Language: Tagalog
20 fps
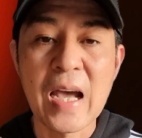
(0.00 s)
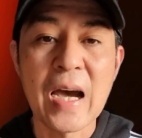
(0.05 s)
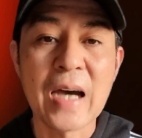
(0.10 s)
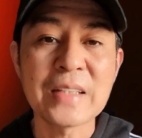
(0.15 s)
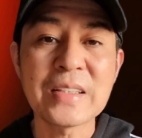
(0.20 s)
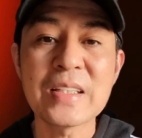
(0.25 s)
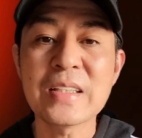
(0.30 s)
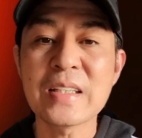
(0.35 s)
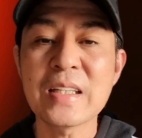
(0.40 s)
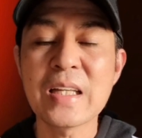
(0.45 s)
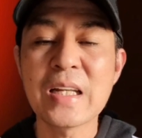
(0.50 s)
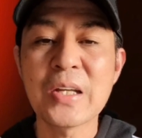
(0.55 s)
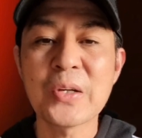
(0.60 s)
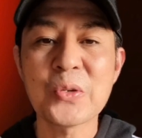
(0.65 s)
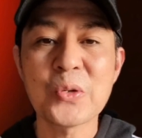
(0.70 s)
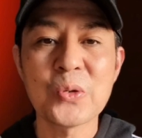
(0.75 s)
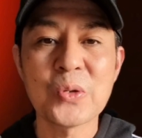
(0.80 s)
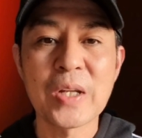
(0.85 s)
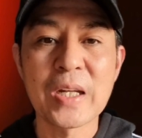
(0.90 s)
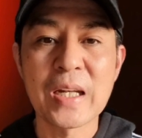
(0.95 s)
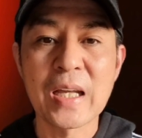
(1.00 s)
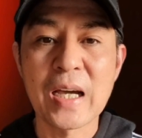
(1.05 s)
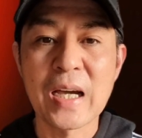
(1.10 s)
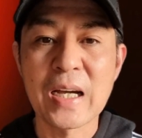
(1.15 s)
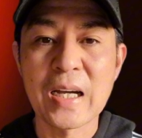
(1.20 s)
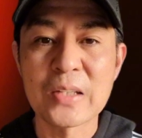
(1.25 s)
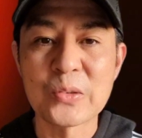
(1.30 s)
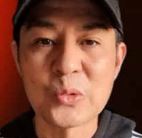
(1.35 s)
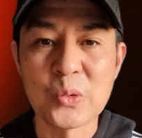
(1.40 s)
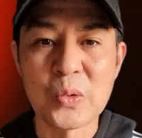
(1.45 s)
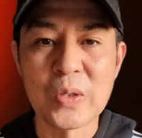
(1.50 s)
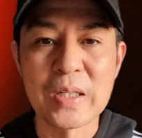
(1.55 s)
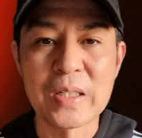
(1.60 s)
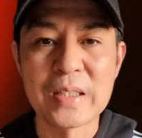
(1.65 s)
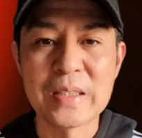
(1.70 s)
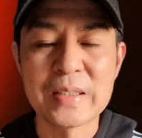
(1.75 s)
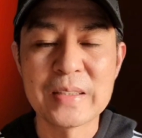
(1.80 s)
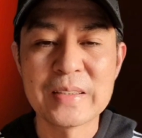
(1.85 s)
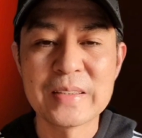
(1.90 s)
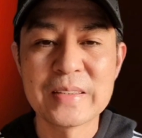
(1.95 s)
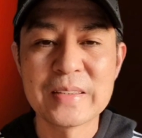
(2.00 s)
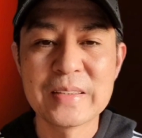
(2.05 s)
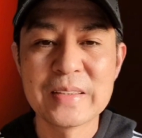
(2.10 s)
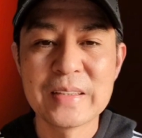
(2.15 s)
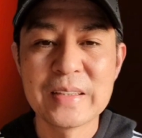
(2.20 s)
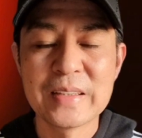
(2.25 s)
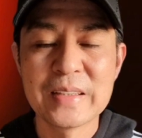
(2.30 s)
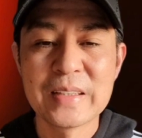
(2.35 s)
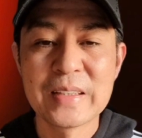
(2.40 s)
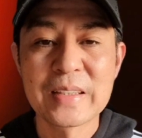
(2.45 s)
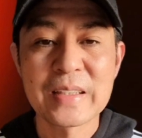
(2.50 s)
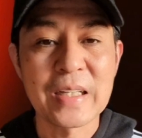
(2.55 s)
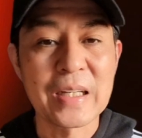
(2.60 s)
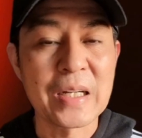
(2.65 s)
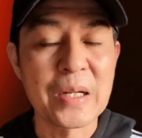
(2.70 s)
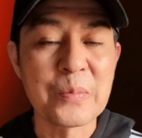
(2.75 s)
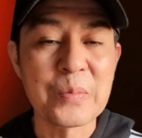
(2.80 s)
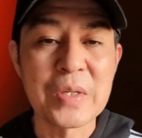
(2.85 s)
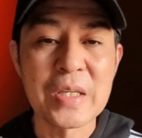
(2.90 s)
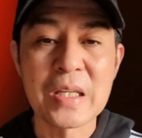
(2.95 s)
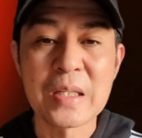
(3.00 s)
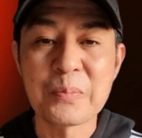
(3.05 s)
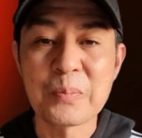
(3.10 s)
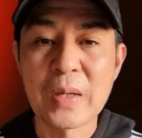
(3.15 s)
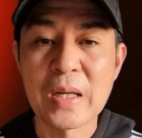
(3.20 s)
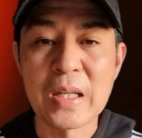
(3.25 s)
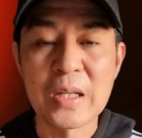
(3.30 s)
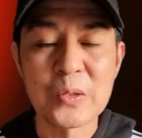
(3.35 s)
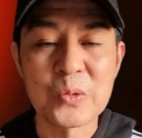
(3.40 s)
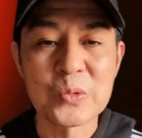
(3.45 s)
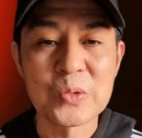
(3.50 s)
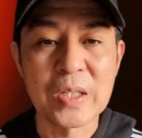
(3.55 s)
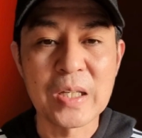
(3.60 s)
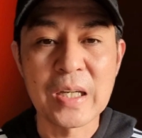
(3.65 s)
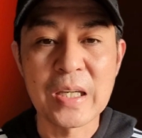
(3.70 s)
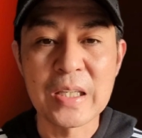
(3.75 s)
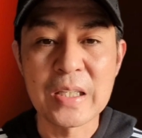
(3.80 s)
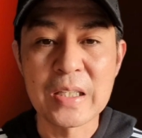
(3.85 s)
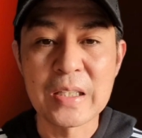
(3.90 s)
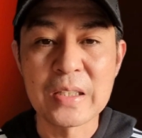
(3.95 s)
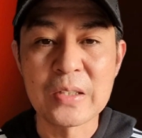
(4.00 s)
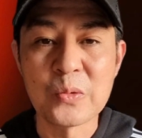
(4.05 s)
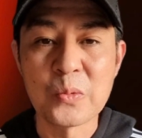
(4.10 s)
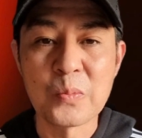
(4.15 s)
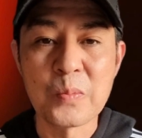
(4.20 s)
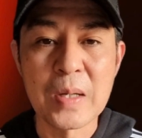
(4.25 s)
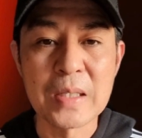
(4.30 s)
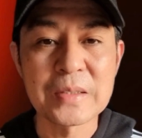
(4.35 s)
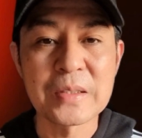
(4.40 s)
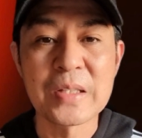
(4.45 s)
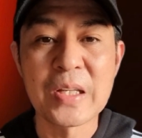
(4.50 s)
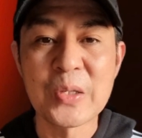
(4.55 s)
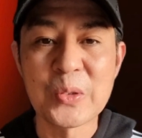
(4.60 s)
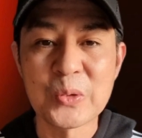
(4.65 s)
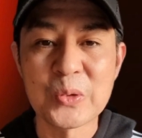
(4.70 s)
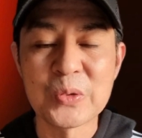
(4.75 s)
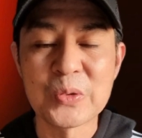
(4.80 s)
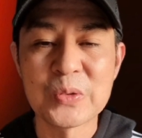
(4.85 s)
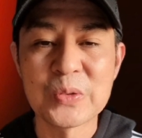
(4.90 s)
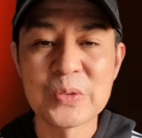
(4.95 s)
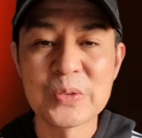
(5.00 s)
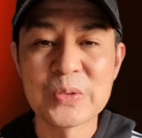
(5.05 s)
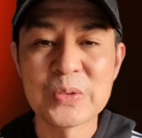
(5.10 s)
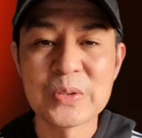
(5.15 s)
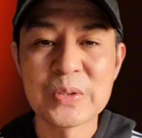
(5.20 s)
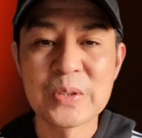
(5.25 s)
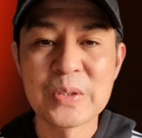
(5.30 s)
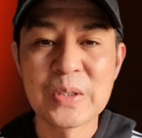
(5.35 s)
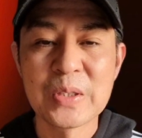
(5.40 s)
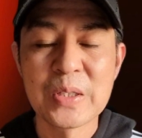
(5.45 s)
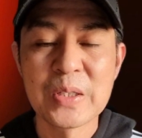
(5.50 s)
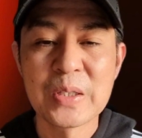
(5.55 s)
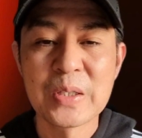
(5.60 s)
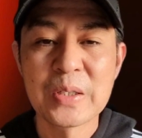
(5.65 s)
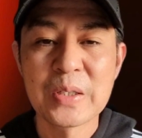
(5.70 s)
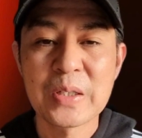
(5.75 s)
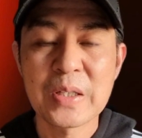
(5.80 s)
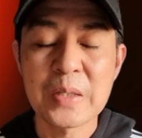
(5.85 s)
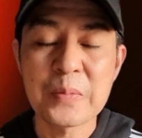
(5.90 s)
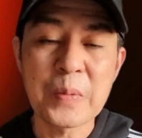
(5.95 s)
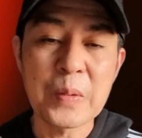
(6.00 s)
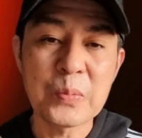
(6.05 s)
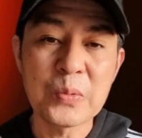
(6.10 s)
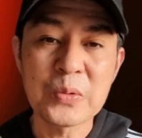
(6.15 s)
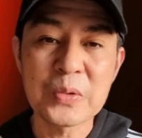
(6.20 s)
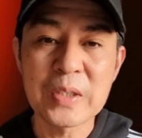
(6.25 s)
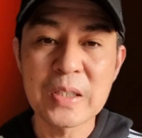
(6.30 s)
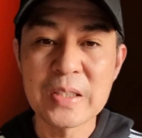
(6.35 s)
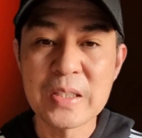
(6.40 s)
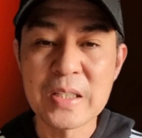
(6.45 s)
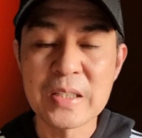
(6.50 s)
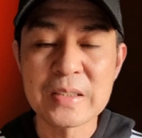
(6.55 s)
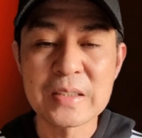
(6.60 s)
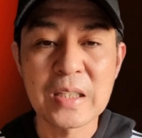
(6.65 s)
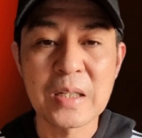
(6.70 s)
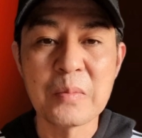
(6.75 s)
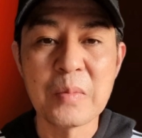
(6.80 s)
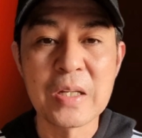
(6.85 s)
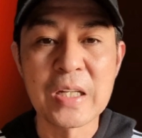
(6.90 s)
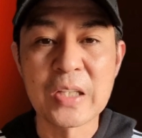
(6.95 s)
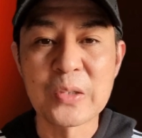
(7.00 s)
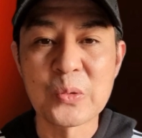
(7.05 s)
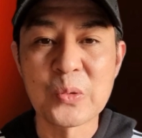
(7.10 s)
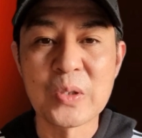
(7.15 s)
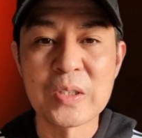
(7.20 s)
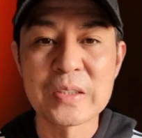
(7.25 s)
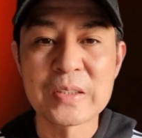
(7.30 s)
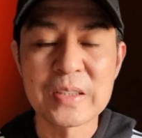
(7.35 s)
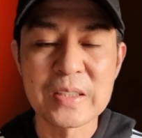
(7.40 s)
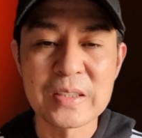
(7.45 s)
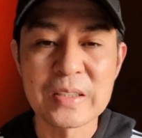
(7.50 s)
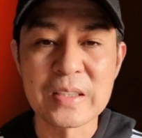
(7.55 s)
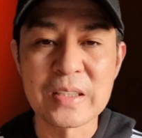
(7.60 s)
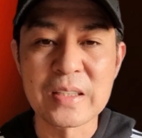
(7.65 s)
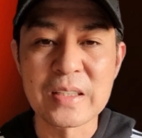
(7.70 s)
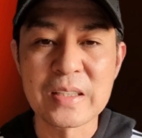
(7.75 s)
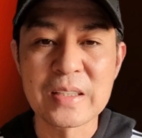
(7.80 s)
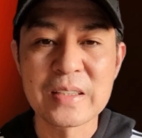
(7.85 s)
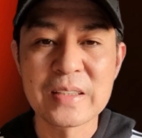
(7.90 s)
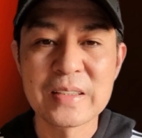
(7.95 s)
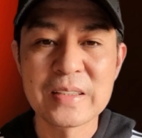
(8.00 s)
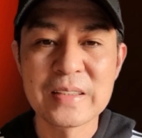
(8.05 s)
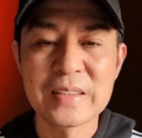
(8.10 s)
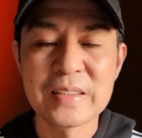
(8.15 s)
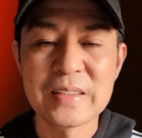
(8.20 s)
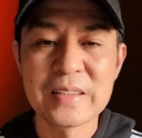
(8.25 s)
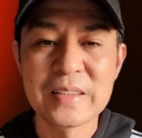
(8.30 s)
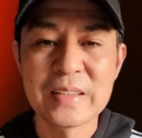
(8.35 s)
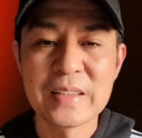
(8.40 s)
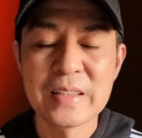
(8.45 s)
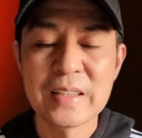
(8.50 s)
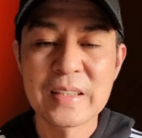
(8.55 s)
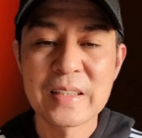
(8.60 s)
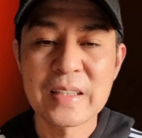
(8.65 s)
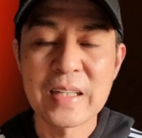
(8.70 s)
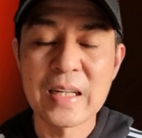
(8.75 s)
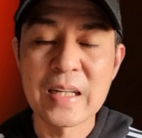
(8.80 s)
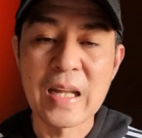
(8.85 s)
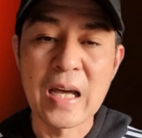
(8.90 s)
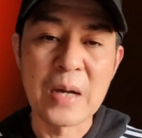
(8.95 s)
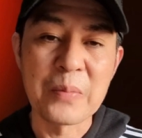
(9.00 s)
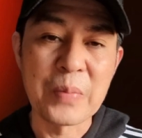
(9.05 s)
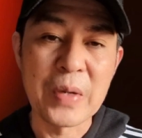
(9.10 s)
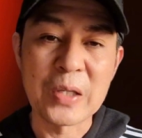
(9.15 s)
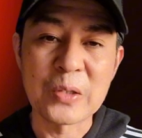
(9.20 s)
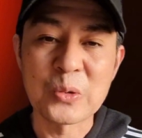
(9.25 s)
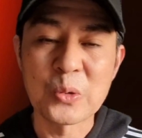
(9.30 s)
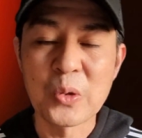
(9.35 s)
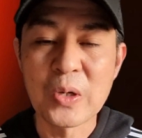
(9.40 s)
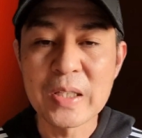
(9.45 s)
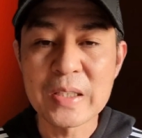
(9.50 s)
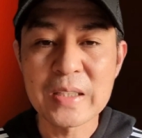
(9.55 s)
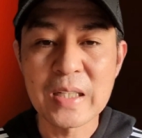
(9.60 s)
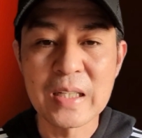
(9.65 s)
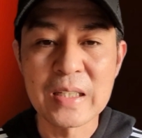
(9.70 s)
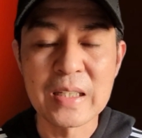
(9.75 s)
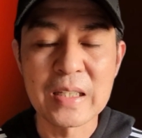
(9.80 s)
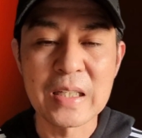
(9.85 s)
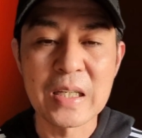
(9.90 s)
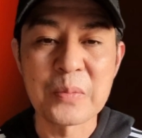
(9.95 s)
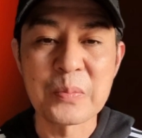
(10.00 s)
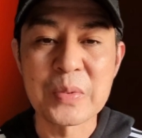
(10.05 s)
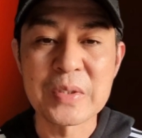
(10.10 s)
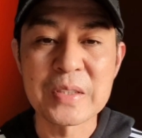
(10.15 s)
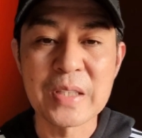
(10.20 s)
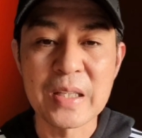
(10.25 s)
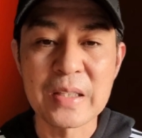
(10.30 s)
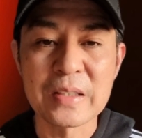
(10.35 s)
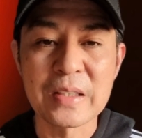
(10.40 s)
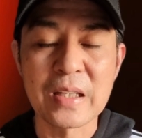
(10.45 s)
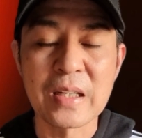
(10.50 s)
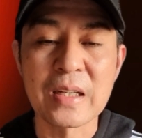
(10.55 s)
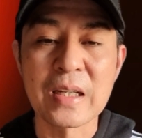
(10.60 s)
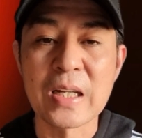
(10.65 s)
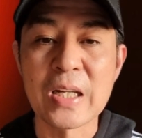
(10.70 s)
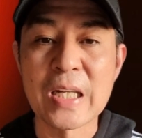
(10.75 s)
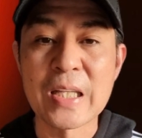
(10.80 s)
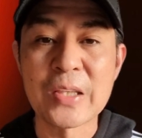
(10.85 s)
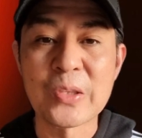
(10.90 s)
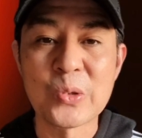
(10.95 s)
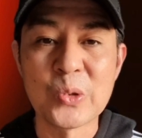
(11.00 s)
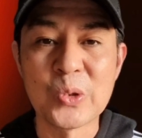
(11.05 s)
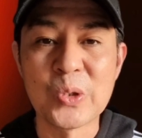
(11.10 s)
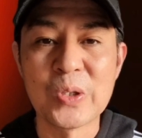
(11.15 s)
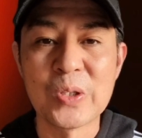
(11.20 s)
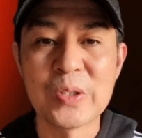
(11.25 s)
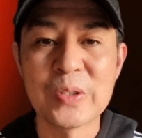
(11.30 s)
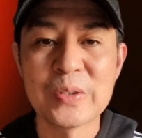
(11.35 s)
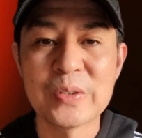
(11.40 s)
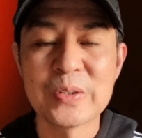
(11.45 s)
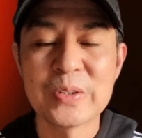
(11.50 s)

At hindi lang yun ang nakakatuwa. Karamihan pala nung sakay ng bus na yon ay eh, papunta din sa Cabanatuan City na naapektuhan nga ng epicenter ng lindol.